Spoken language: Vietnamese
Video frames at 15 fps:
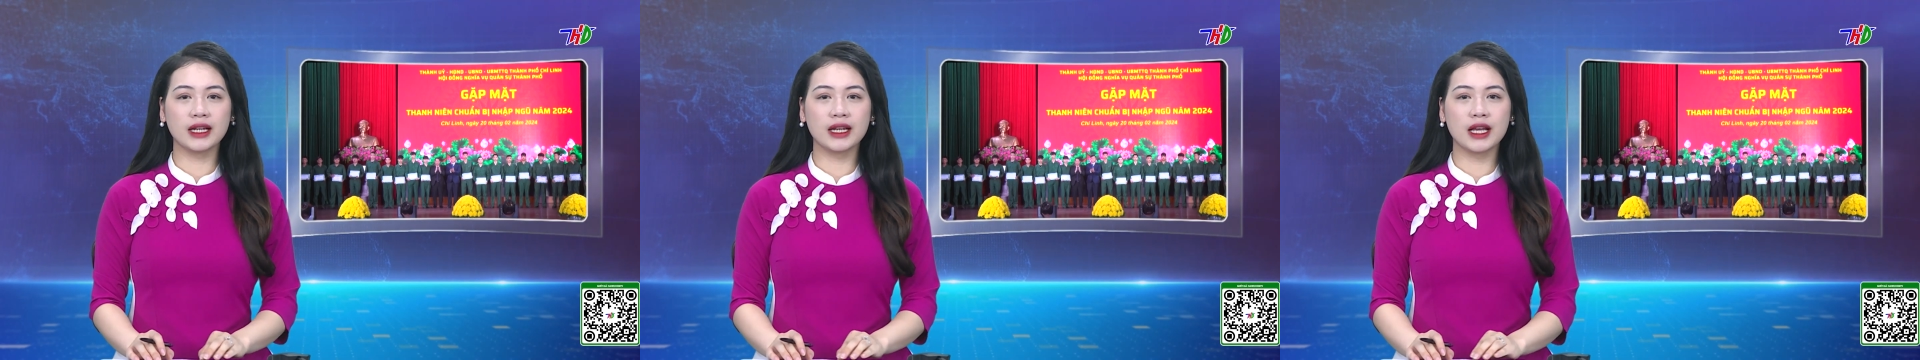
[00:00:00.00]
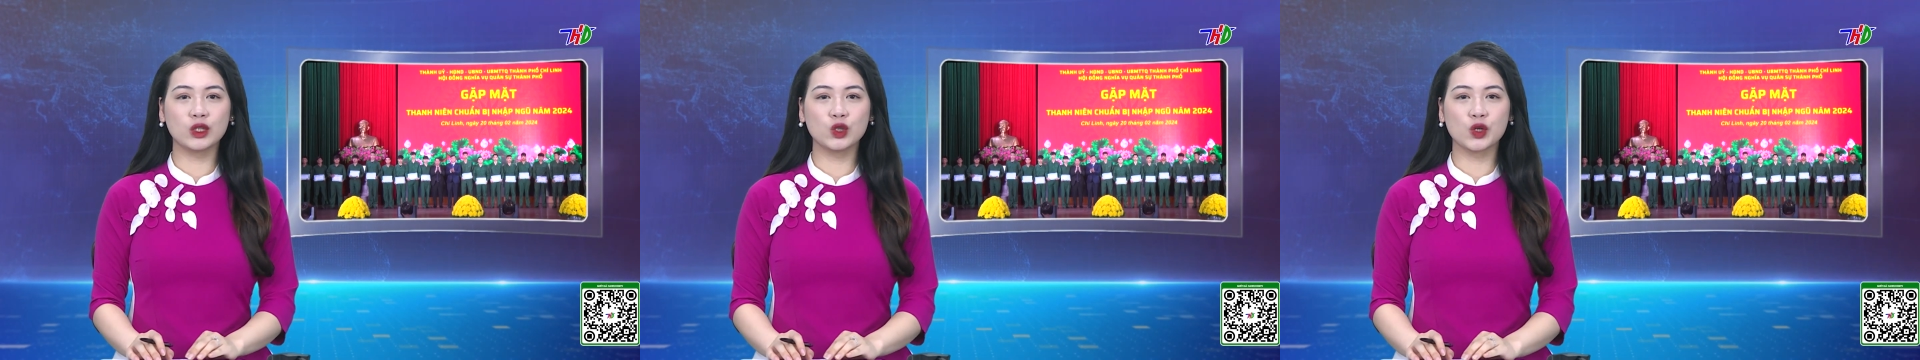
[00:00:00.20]

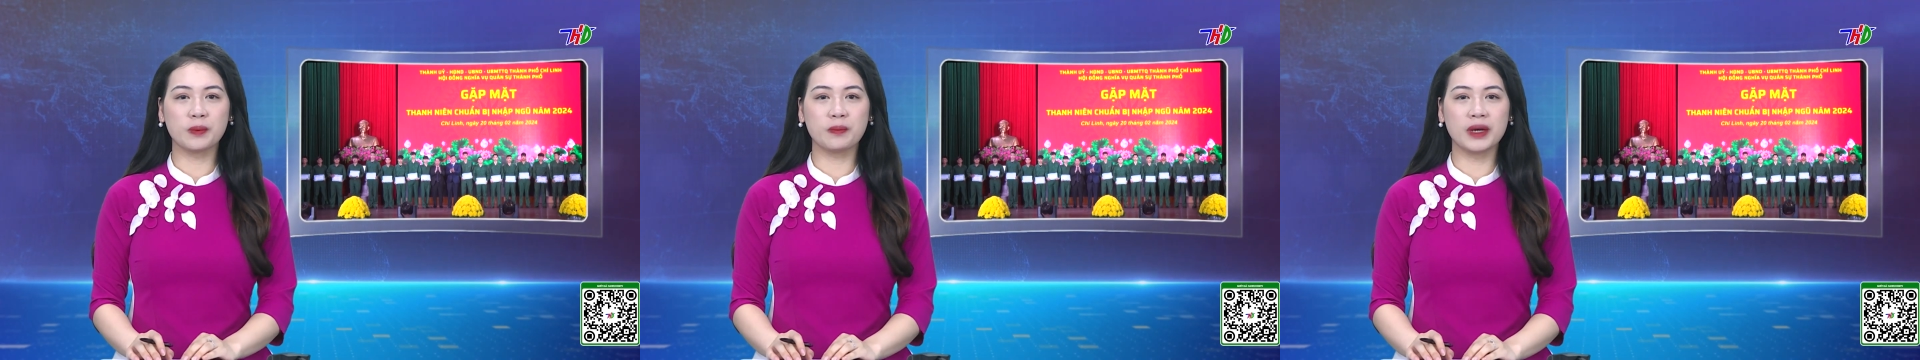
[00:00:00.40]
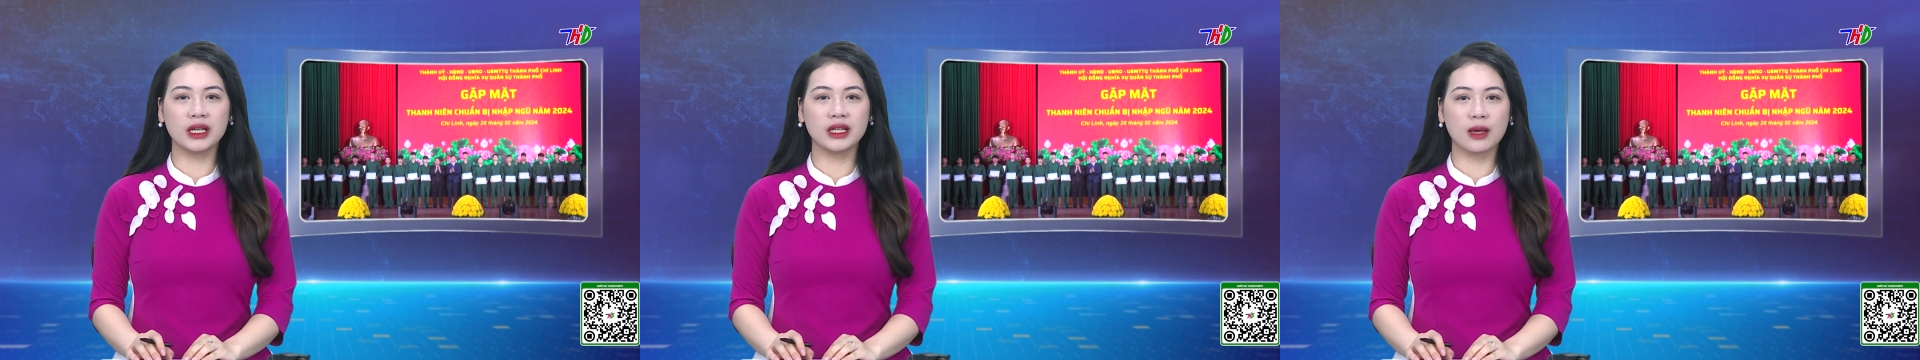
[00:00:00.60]
niên chuẩn
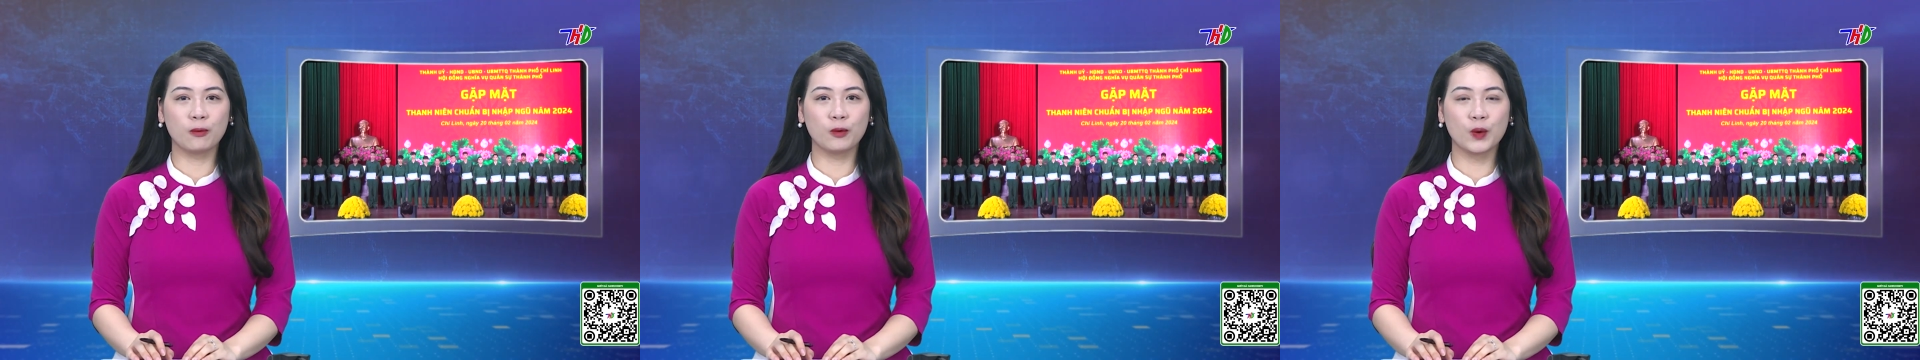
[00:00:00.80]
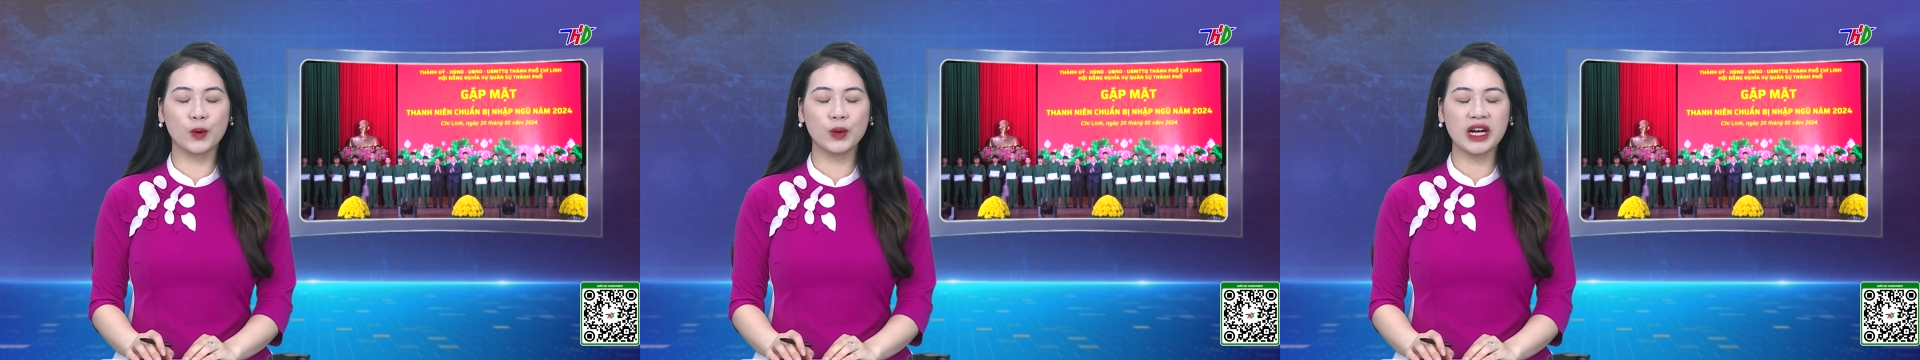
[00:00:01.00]
bị nhập
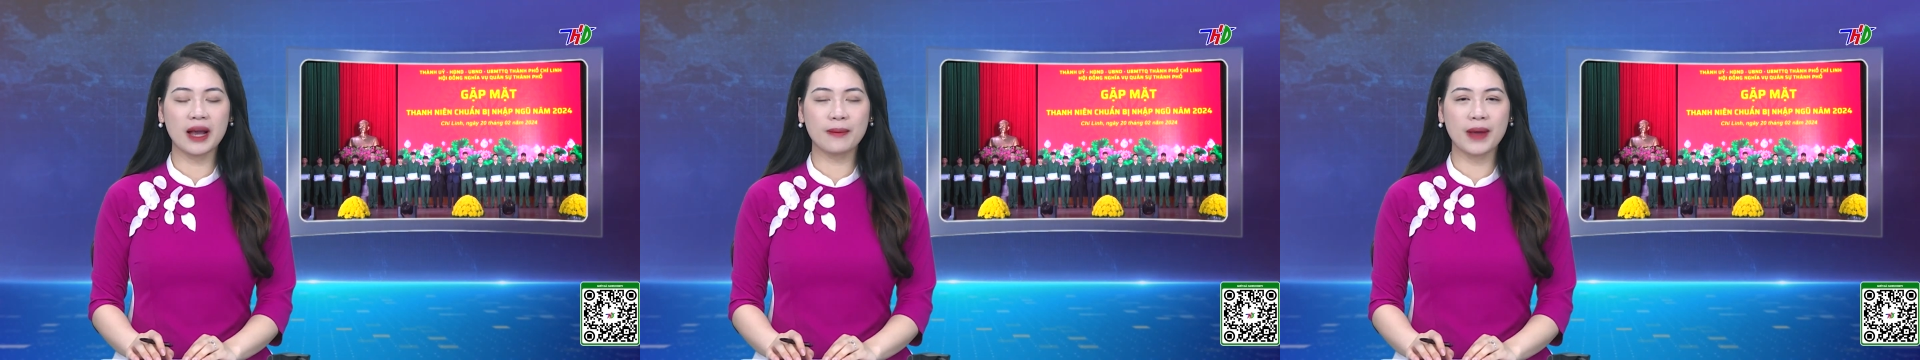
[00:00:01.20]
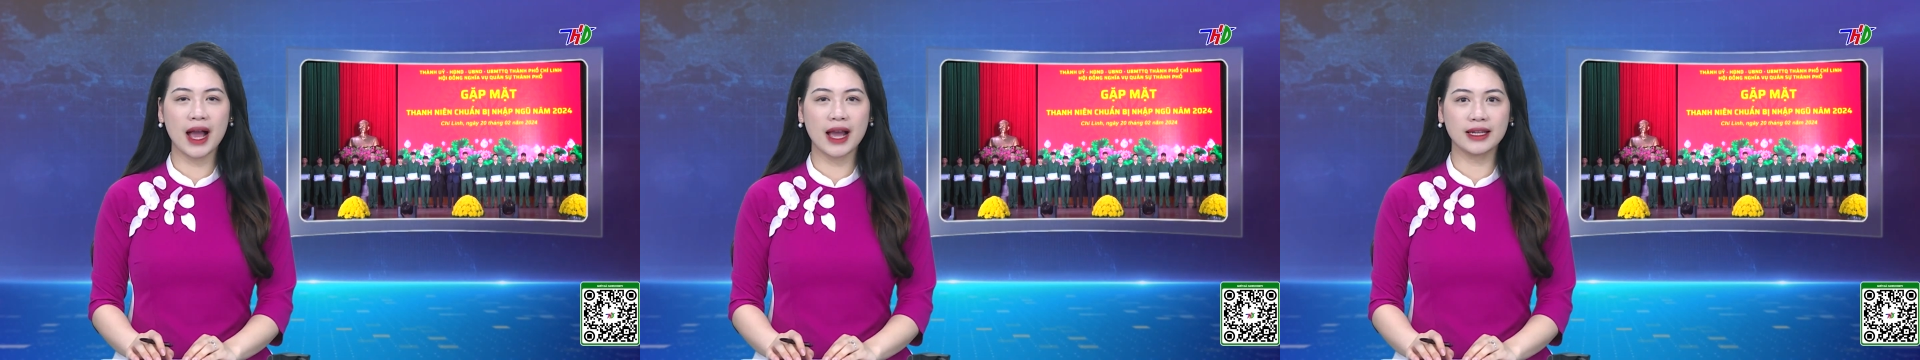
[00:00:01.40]
ngũ năm
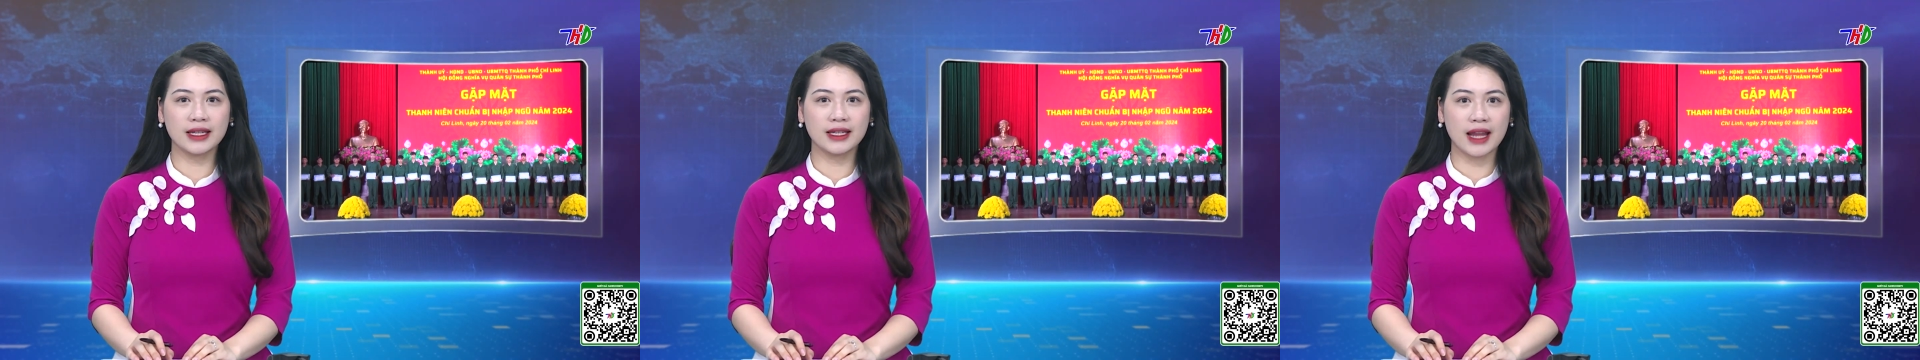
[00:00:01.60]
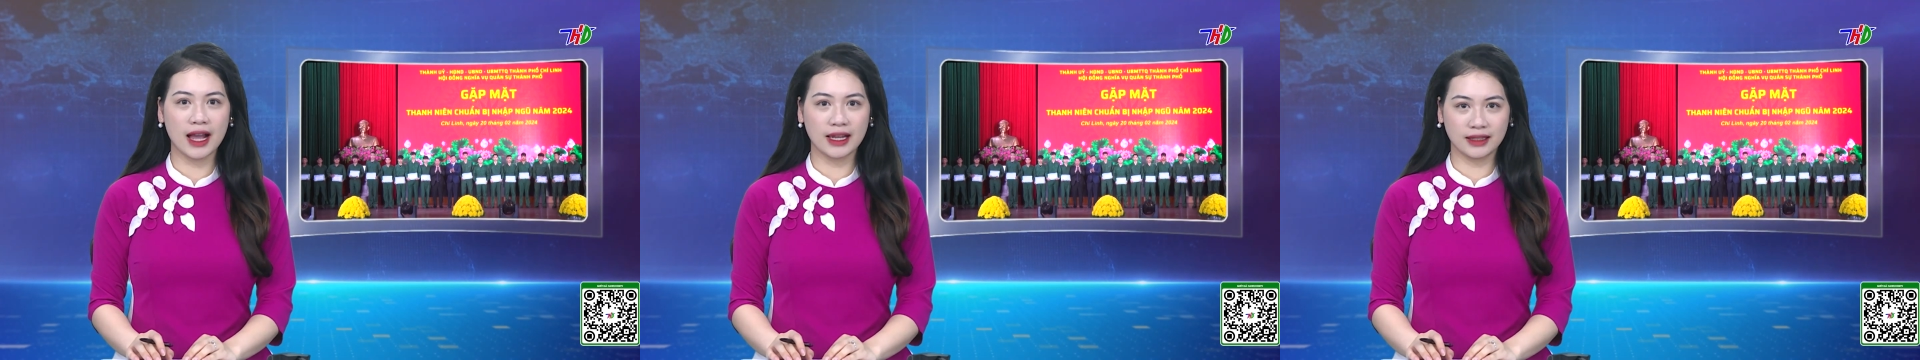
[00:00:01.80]
hai nghìn
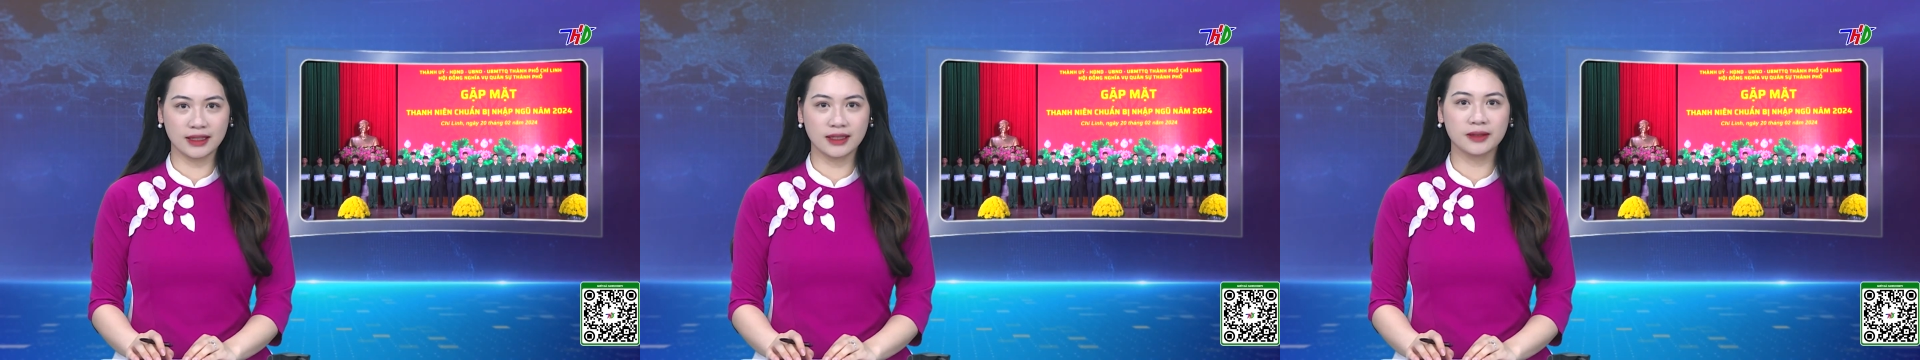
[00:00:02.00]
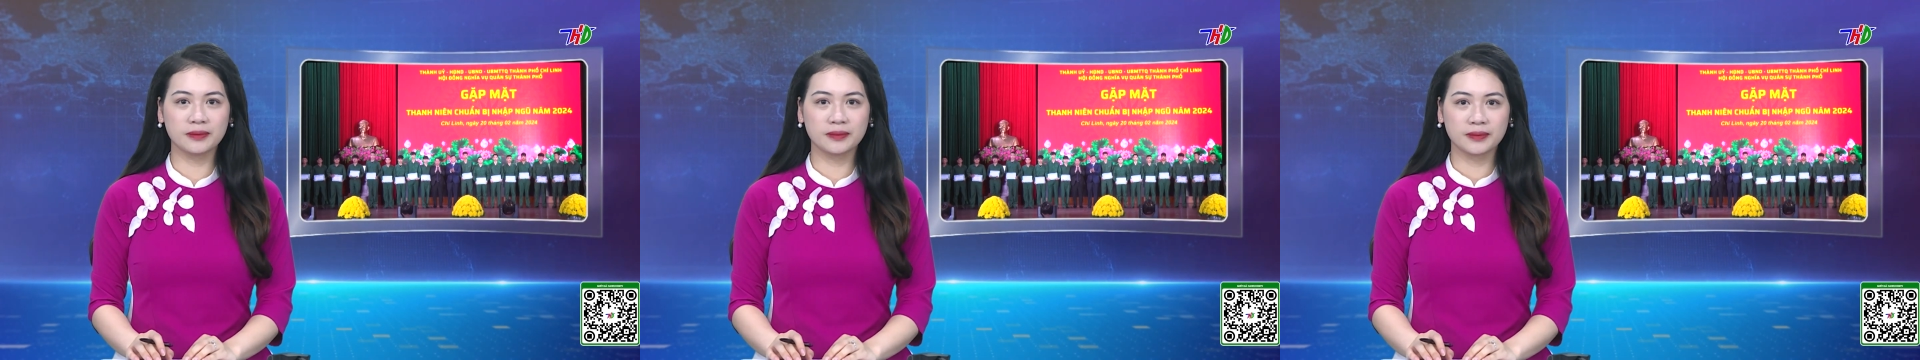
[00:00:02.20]
không trăm hai mươi tư.
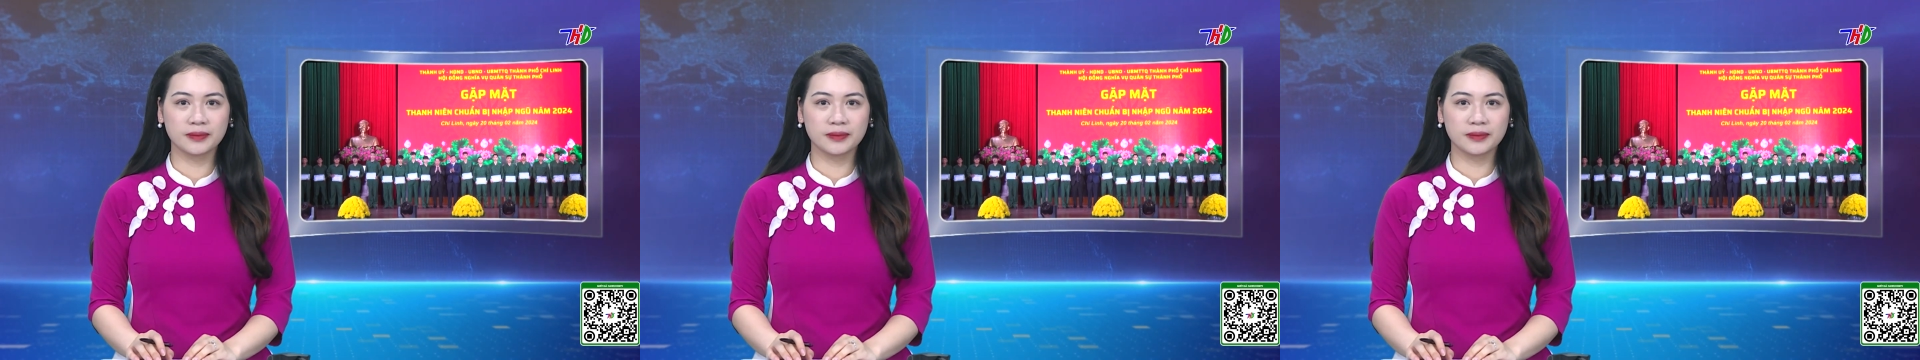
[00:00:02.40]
